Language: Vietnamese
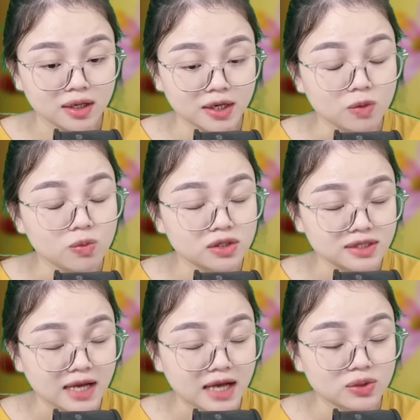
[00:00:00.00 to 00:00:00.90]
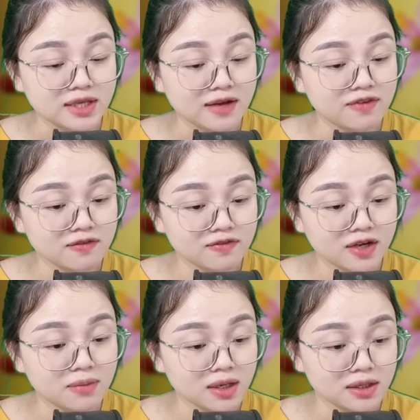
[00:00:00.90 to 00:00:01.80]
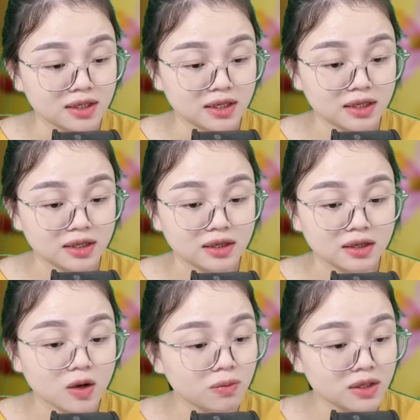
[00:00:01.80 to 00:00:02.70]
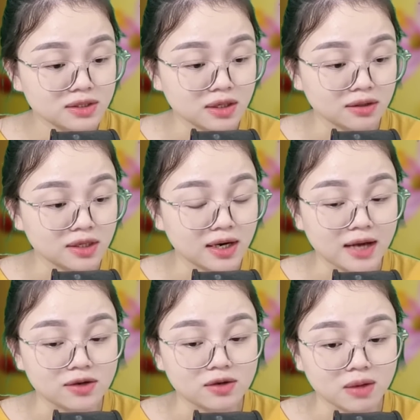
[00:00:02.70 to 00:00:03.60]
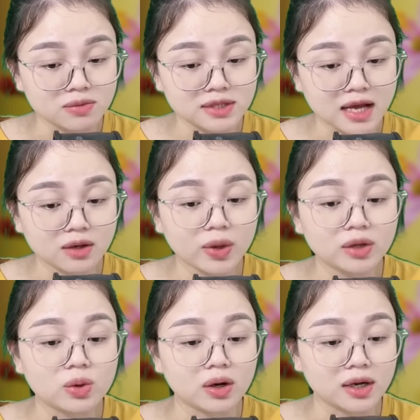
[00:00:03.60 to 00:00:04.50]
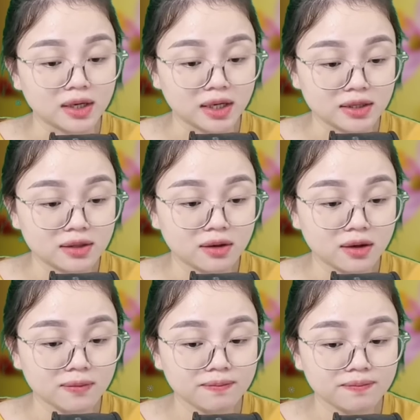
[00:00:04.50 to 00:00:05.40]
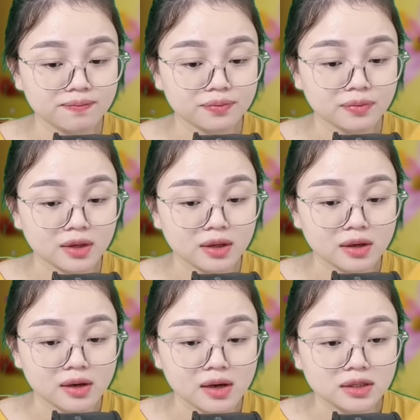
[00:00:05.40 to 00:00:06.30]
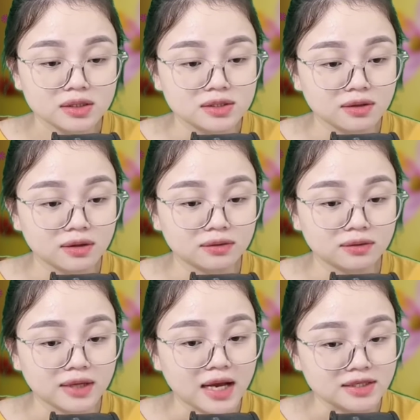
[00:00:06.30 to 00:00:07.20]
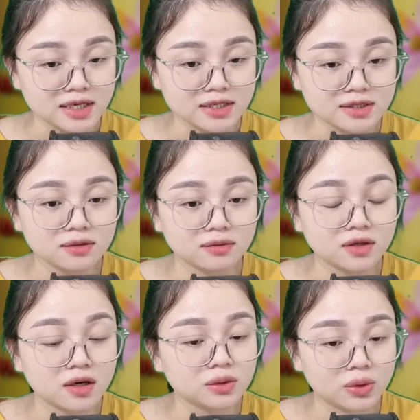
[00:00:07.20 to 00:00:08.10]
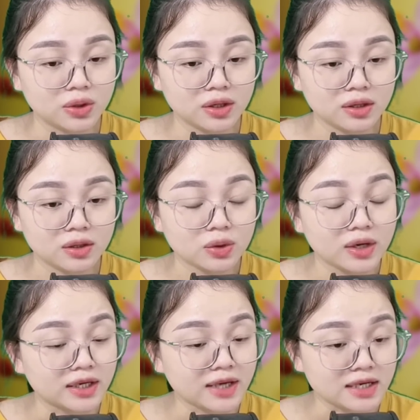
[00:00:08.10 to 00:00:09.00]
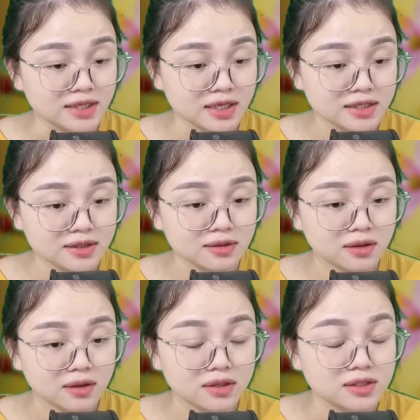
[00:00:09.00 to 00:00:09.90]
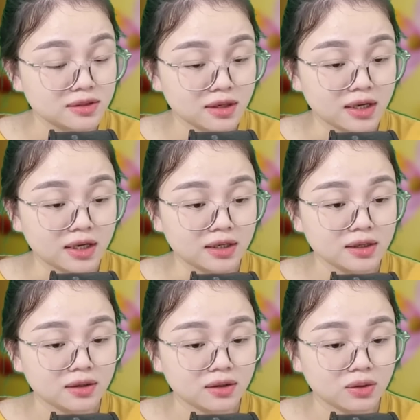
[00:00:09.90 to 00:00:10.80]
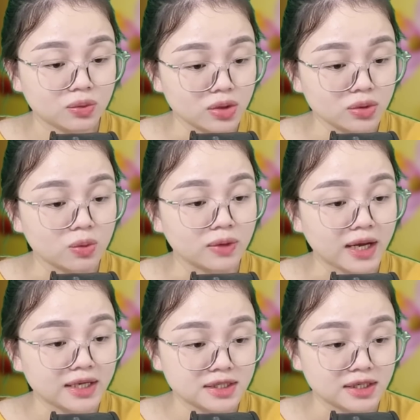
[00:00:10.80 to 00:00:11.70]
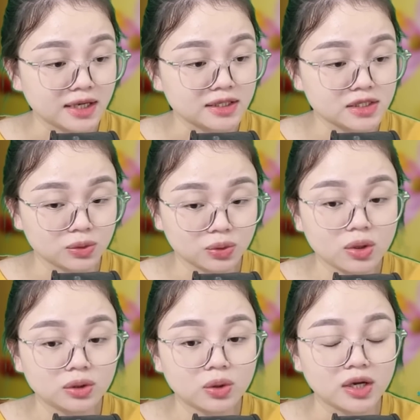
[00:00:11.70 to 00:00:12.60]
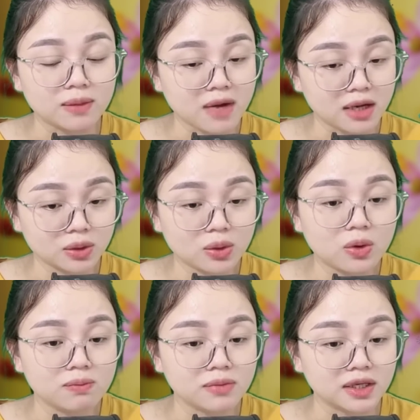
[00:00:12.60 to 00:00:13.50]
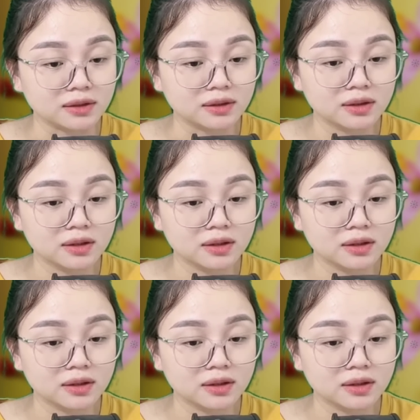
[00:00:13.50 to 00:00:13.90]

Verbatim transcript: nếu buông ra tôi sẽ vĩnh viễn mất đi, không bao giờ nhìn lại được bóng dáng quen thuộc lần ấy nữa. Dương càng ra sức gỡ tôi, tôi lại càng ra sức giữ lấy. Cuối cùng anh chỉ đành chịu thua tôi để mặc tôi ôm mình.